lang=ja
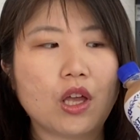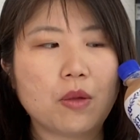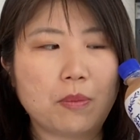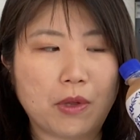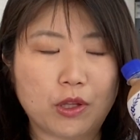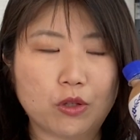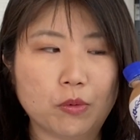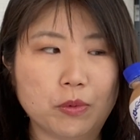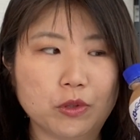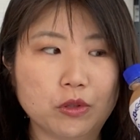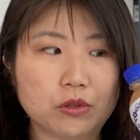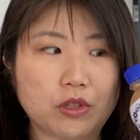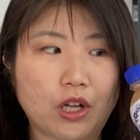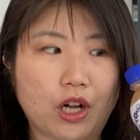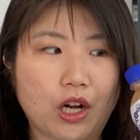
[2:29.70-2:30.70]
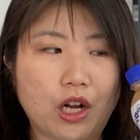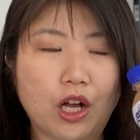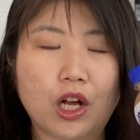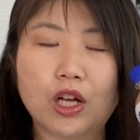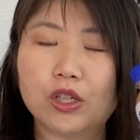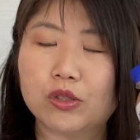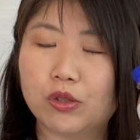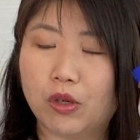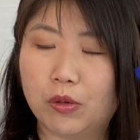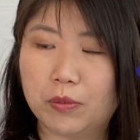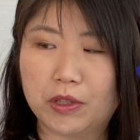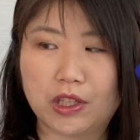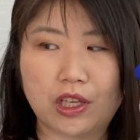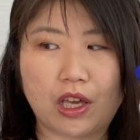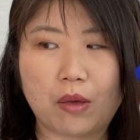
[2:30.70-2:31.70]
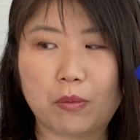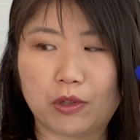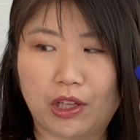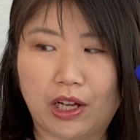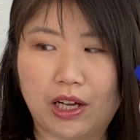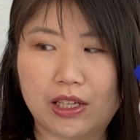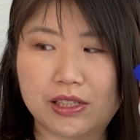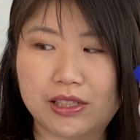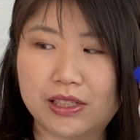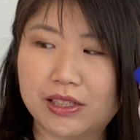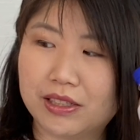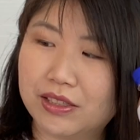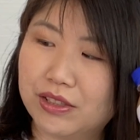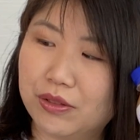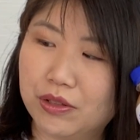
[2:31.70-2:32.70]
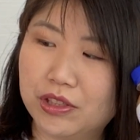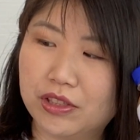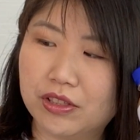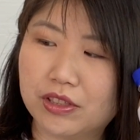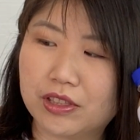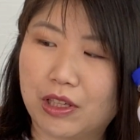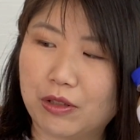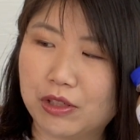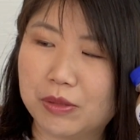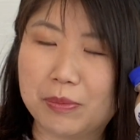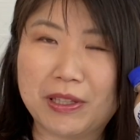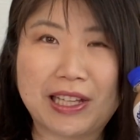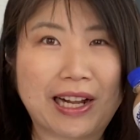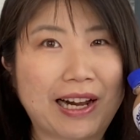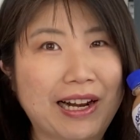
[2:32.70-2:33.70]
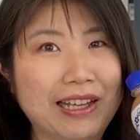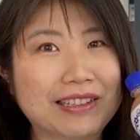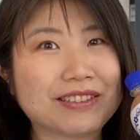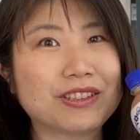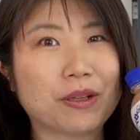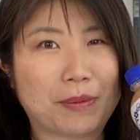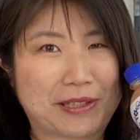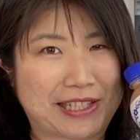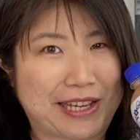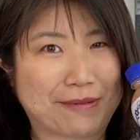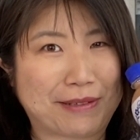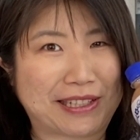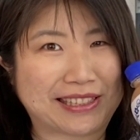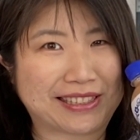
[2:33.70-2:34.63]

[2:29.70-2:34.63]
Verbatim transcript: ペットボトルだから賞味期限も長いし少しずつ楽しみながら飲めちゃいます。